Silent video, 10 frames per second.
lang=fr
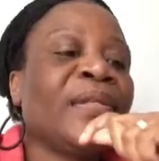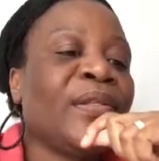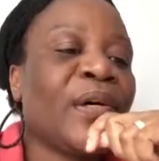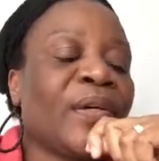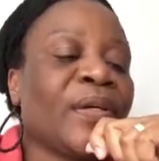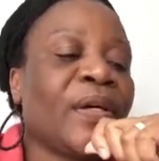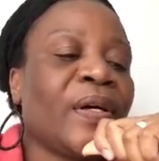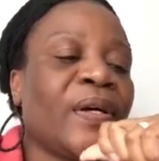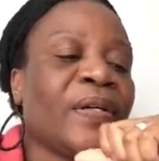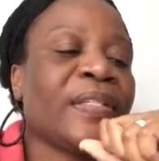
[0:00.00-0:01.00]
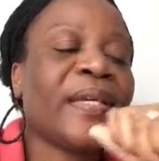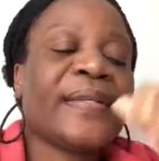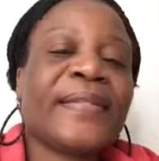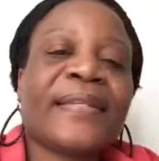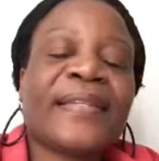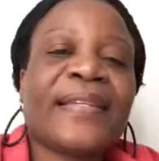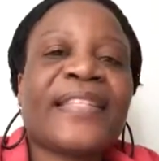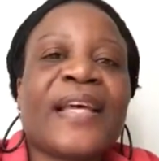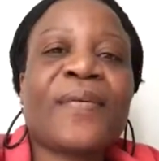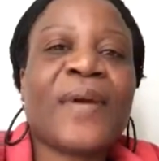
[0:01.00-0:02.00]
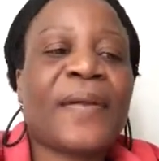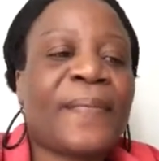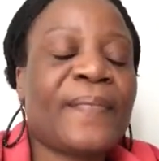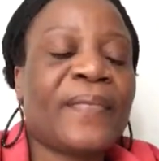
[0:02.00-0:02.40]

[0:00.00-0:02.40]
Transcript: Donc, euh, c'est ça quoi.